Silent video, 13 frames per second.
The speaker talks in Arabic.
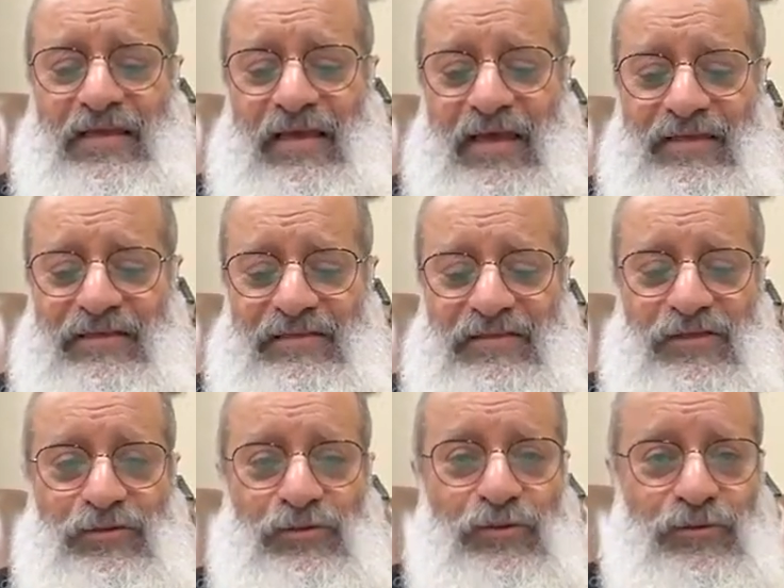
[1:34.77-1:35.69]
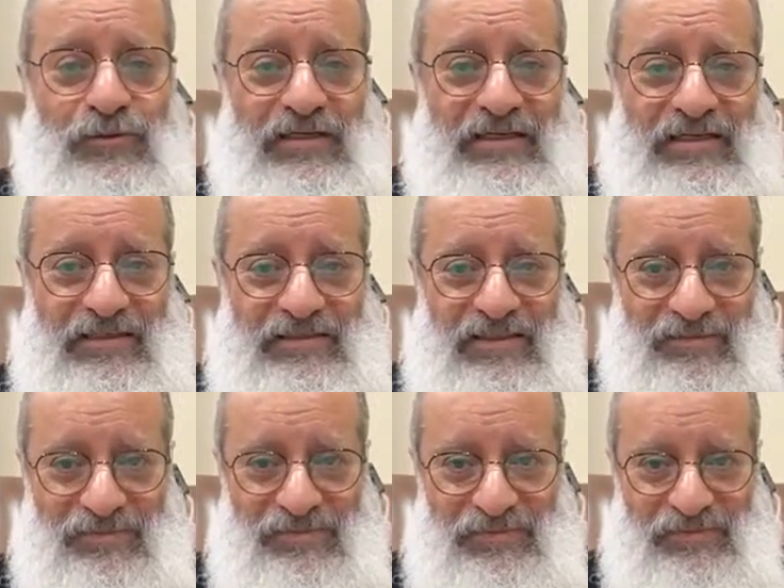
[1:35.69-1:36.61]
كانت طرق
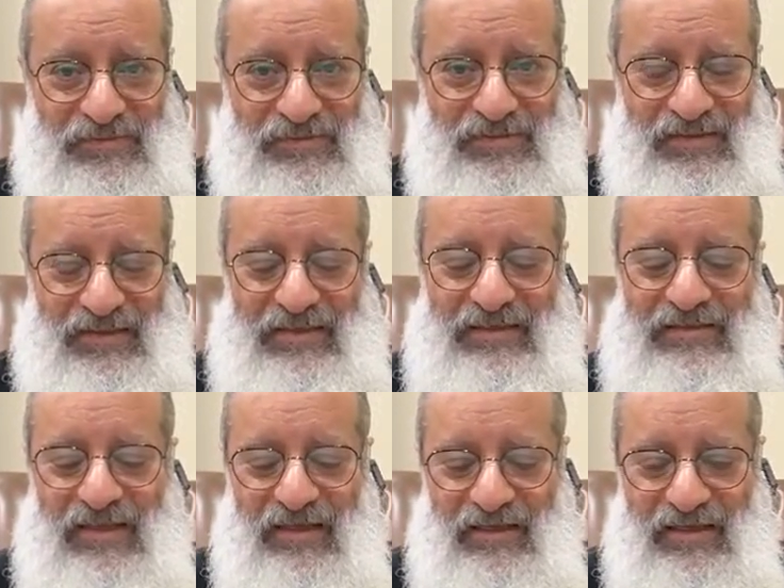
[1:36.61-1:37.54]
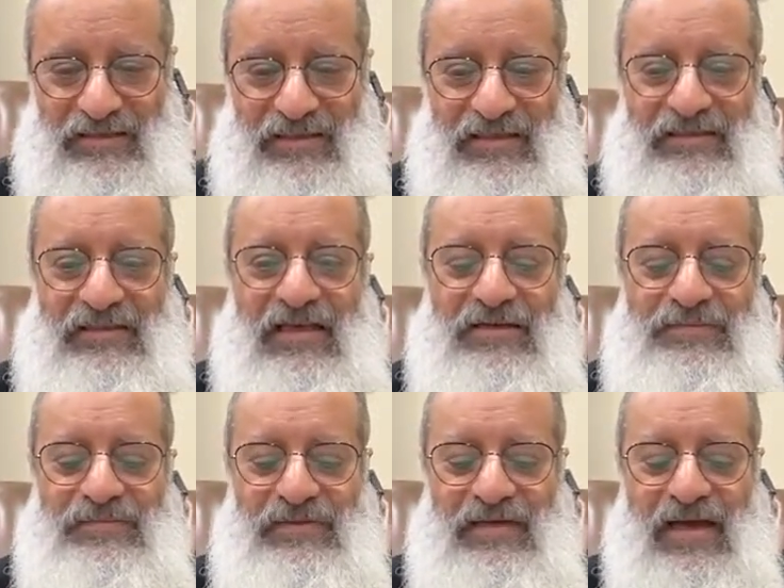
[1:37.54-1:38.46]
العتاب ايه طريقه
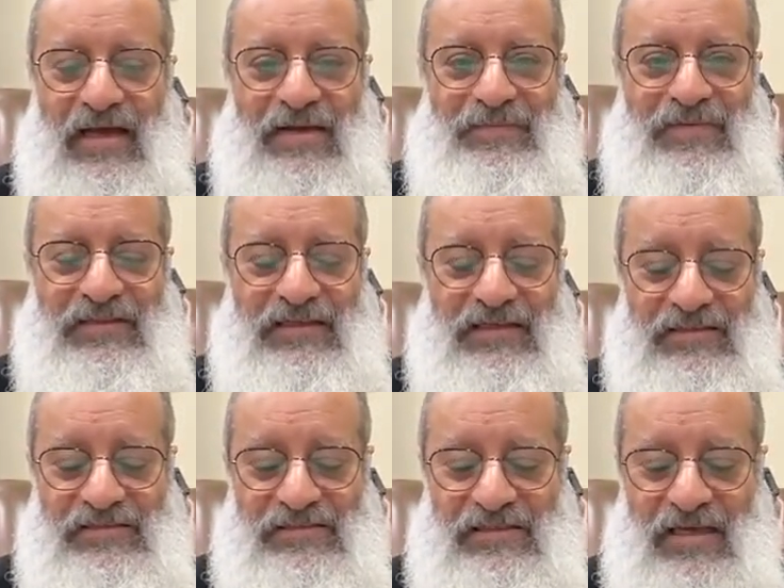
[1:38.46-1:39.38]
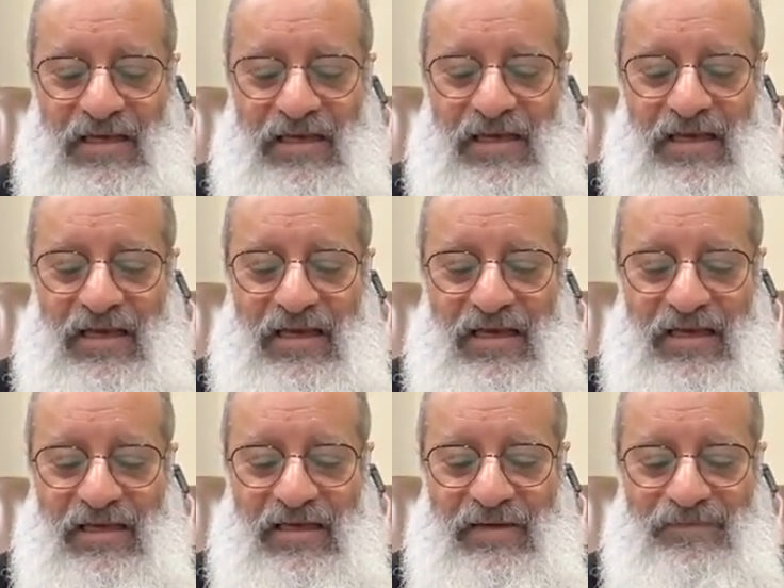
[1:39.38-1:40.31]
العتاب من حيث
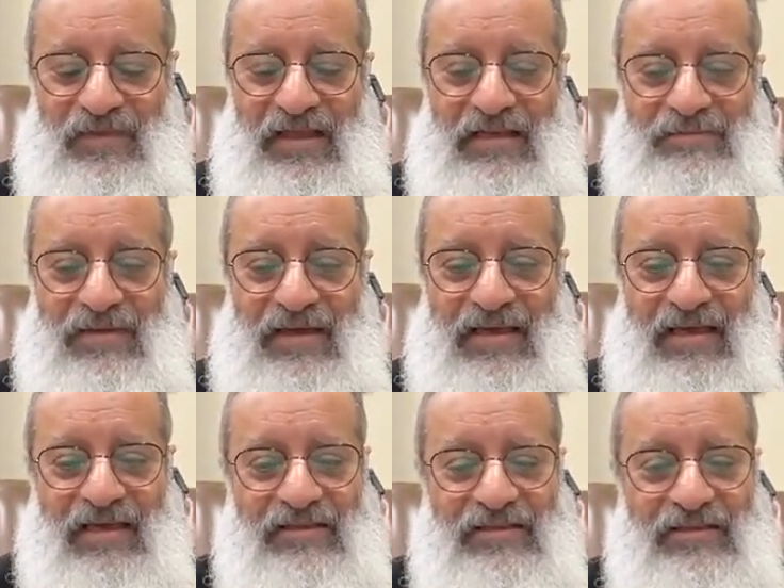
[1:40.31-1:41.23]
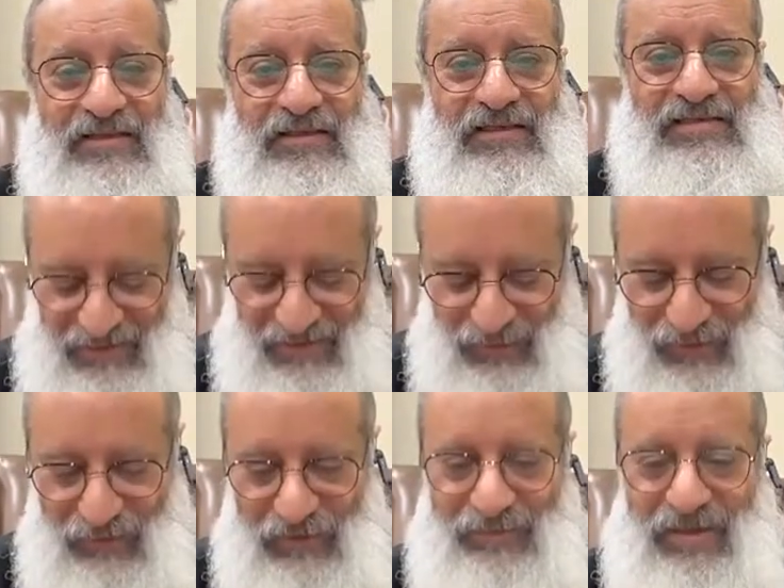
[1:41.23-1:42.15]
المكان ان
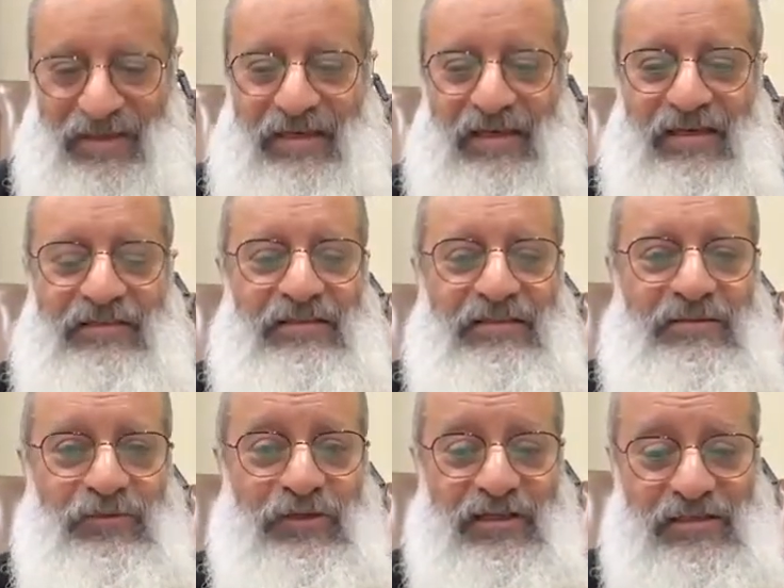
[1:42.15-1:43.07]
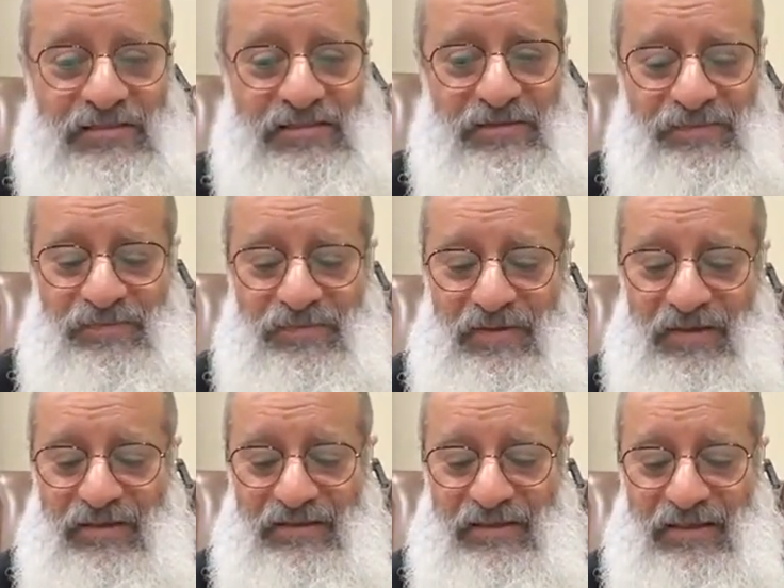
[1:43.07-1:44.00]
يكون المكان مناسب
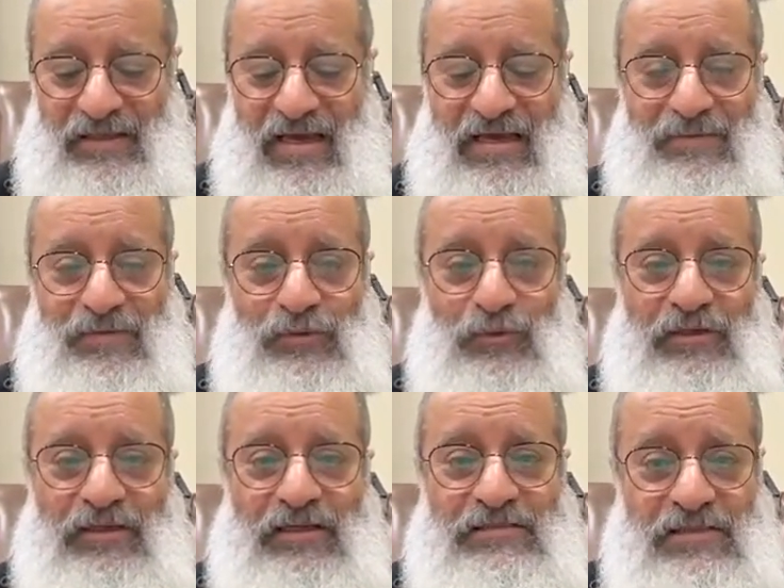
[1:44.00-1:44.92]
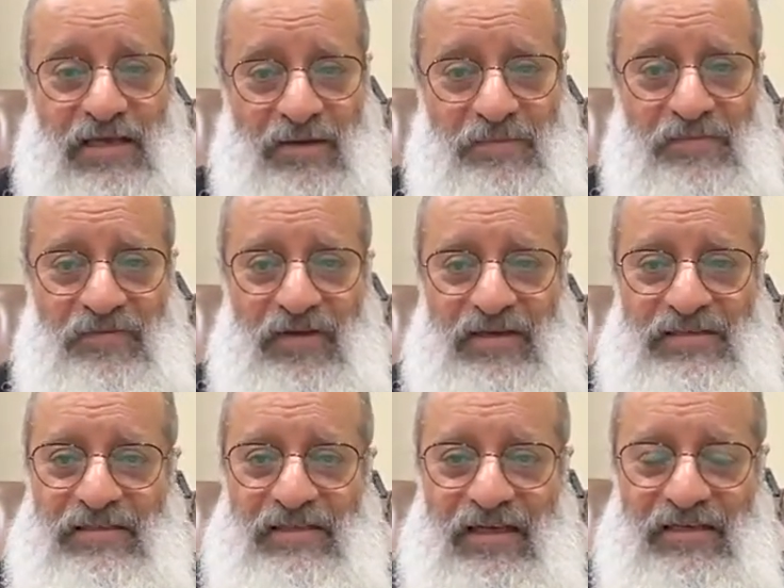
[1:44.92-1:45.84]
ان الايه بتقول اذهب
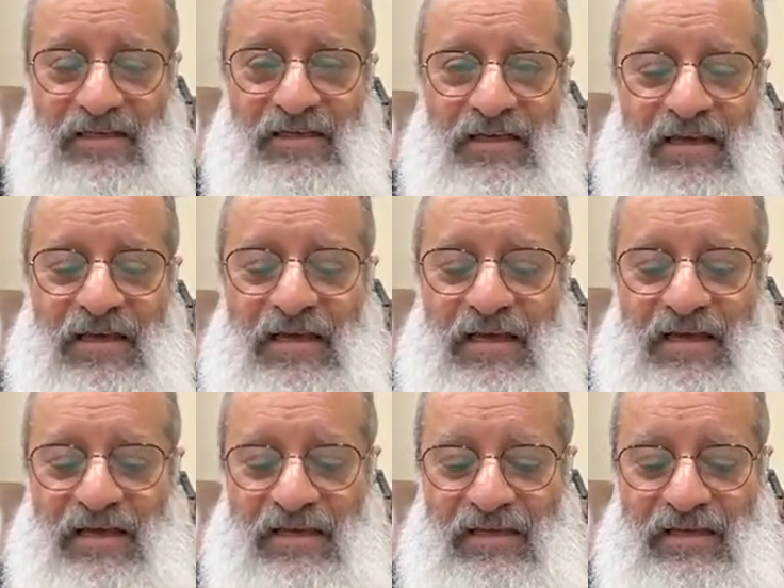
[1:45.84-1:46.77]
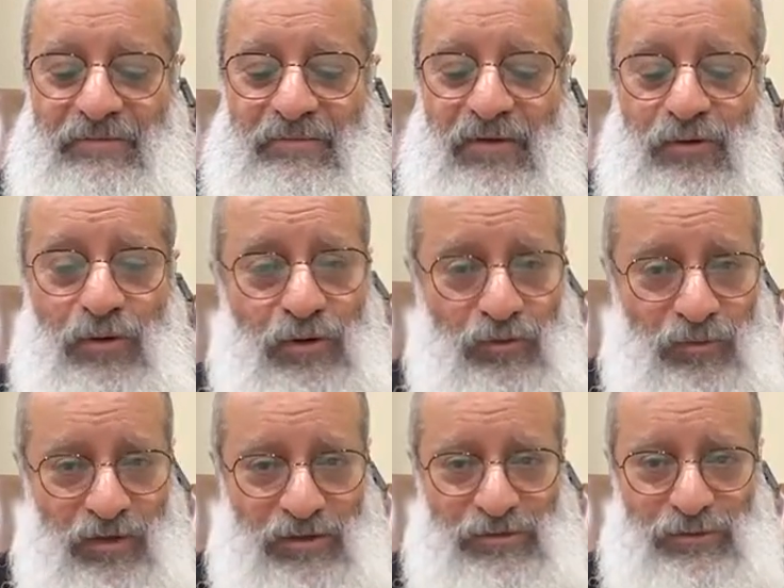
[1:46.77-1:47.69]
فاذا انا آه، بروح له
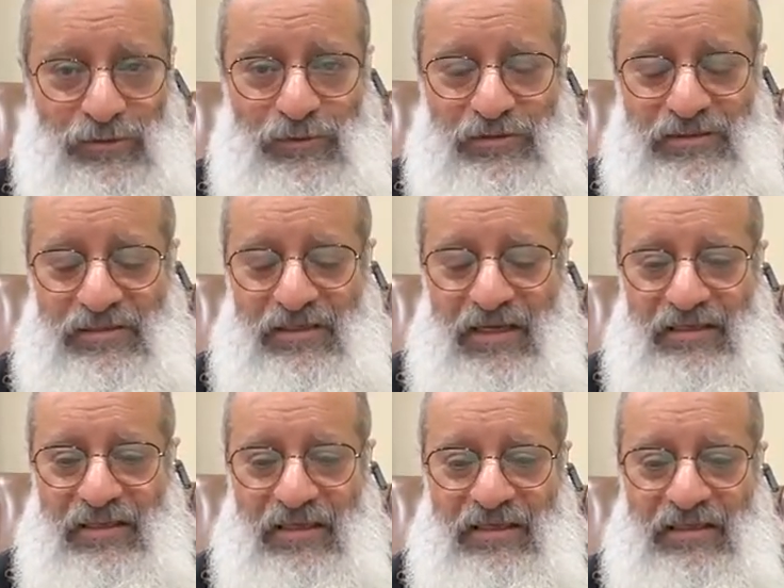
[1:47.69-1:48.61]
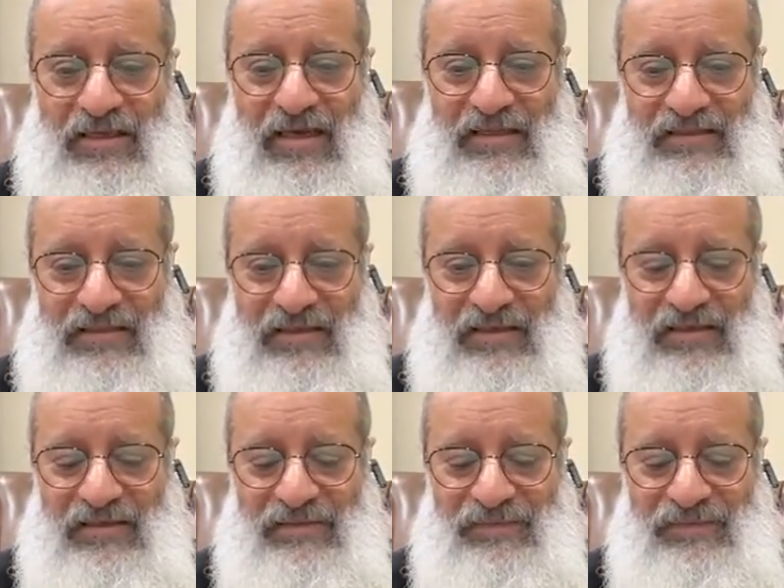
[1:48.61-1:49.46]
مخصوص يعني